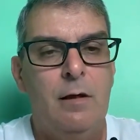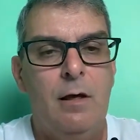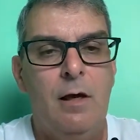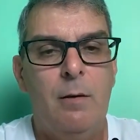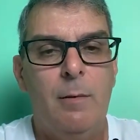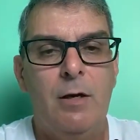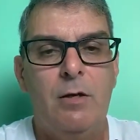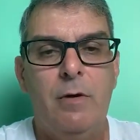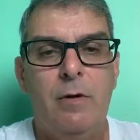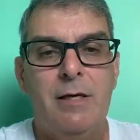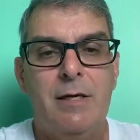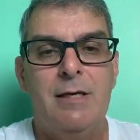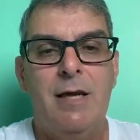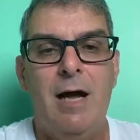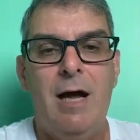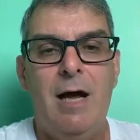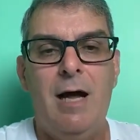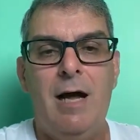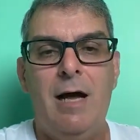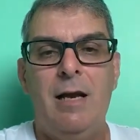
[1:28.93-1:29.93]
É uma
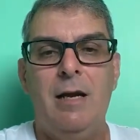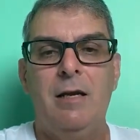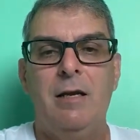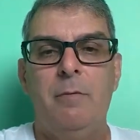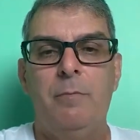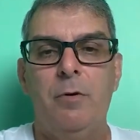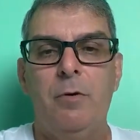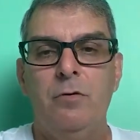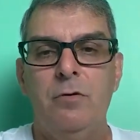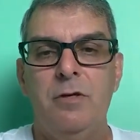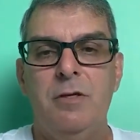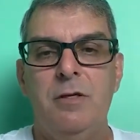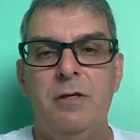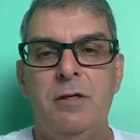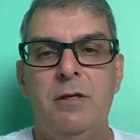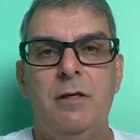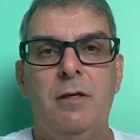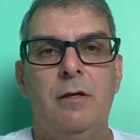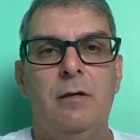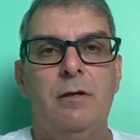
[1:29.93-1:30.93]
doença rara que é
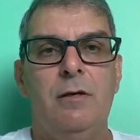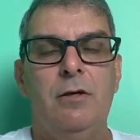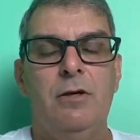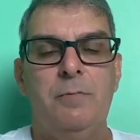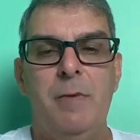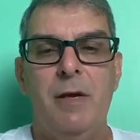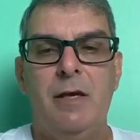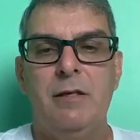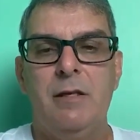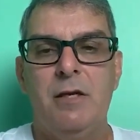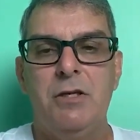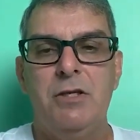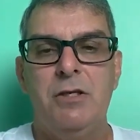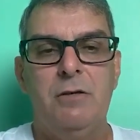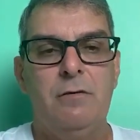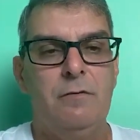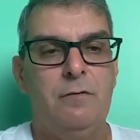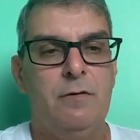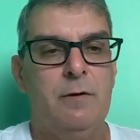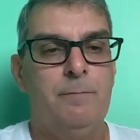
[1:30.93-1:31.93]
produzida
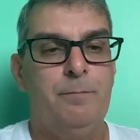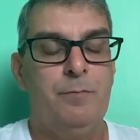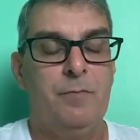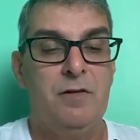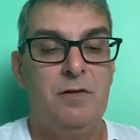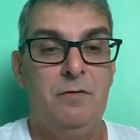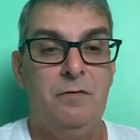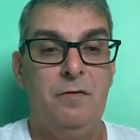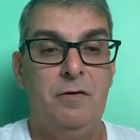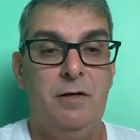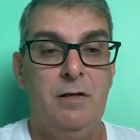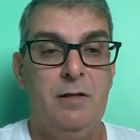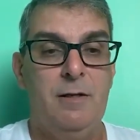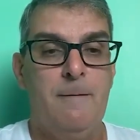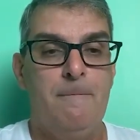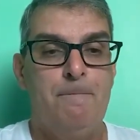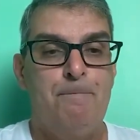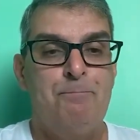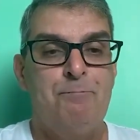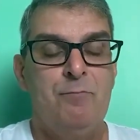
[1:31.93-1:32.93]
expectativa de
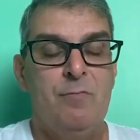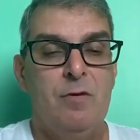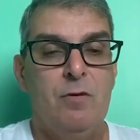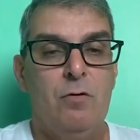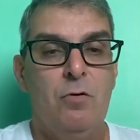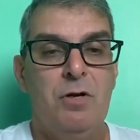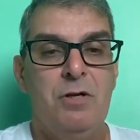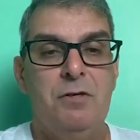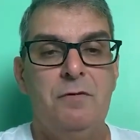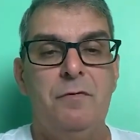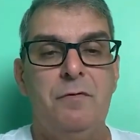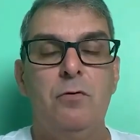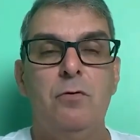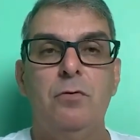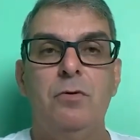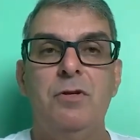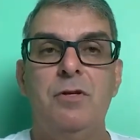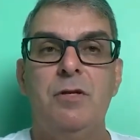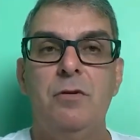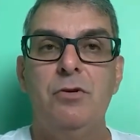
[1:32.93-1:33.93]
vida, o que
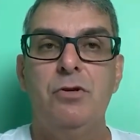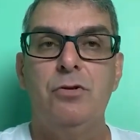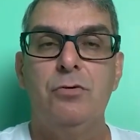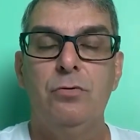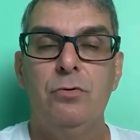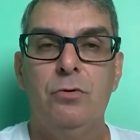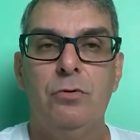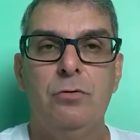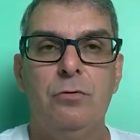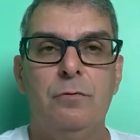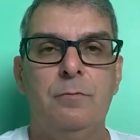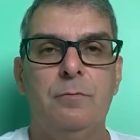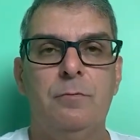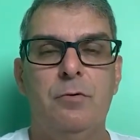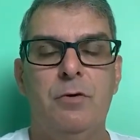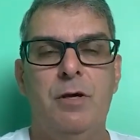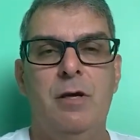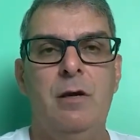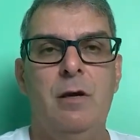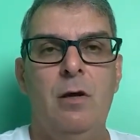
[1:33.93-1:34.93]
dificulta o seu estudo,
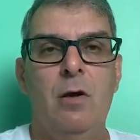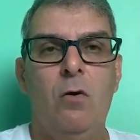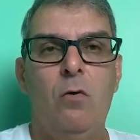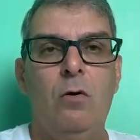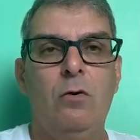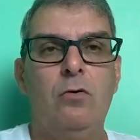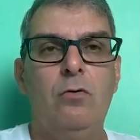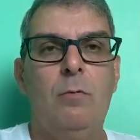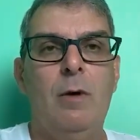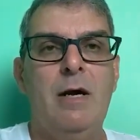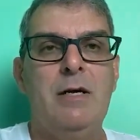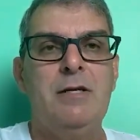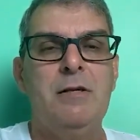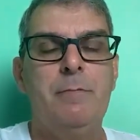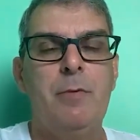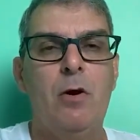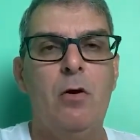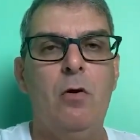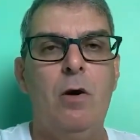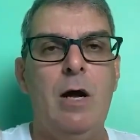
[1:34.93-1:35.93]
porque quanto mais se
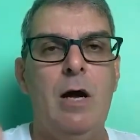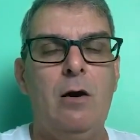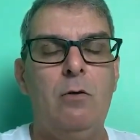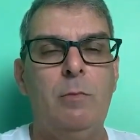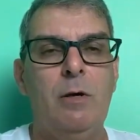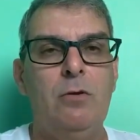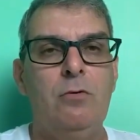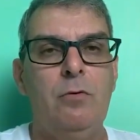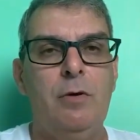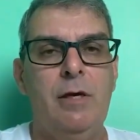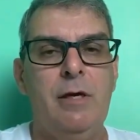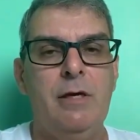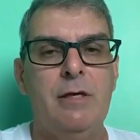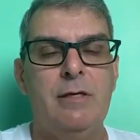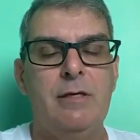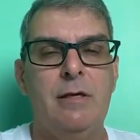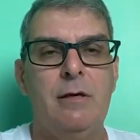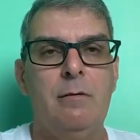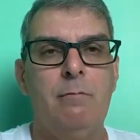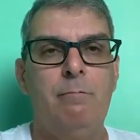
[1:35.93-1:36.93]
prolongar uma
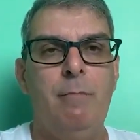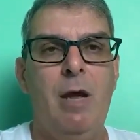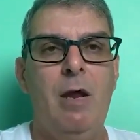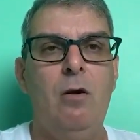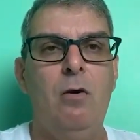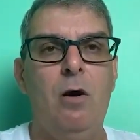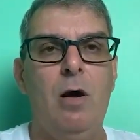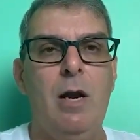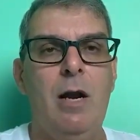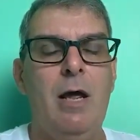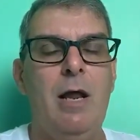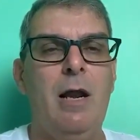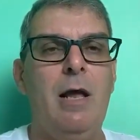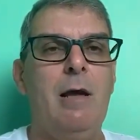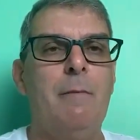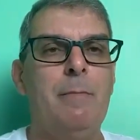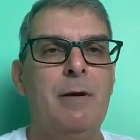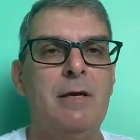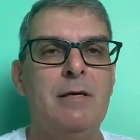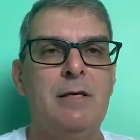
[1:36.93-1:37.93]
doença, melhor ela
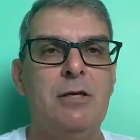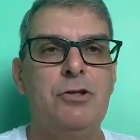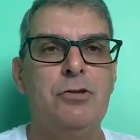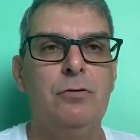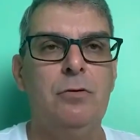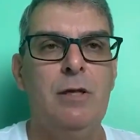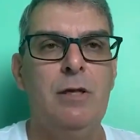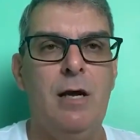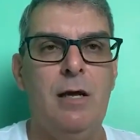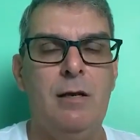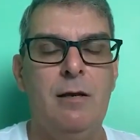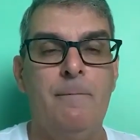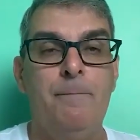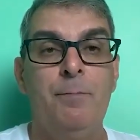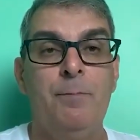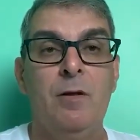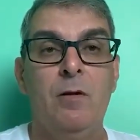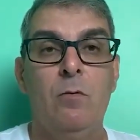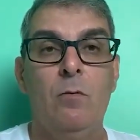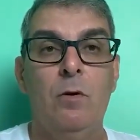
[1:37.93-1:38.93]
é para ser estudada
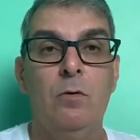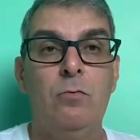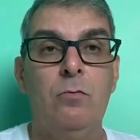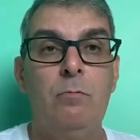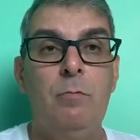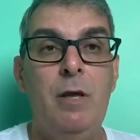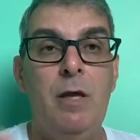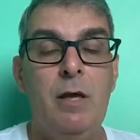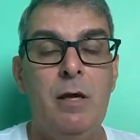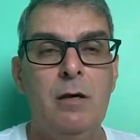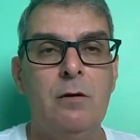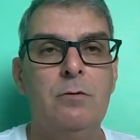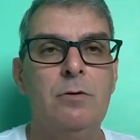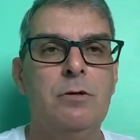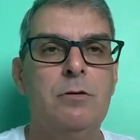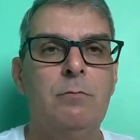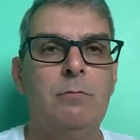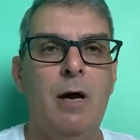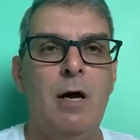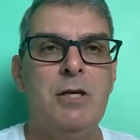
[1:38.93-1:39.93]
quanto
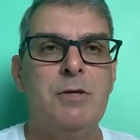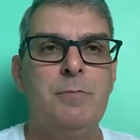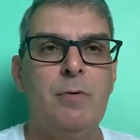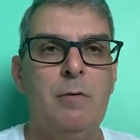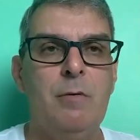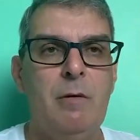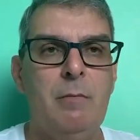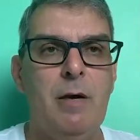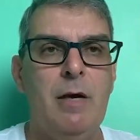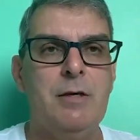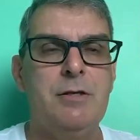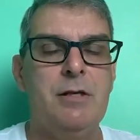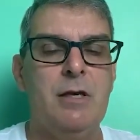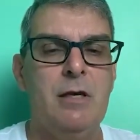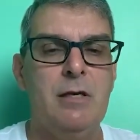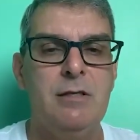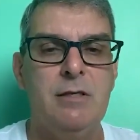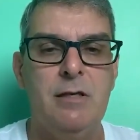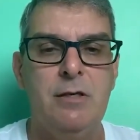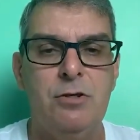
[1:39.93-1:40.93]
menos, mais problemática
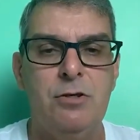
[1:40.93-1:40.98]
ela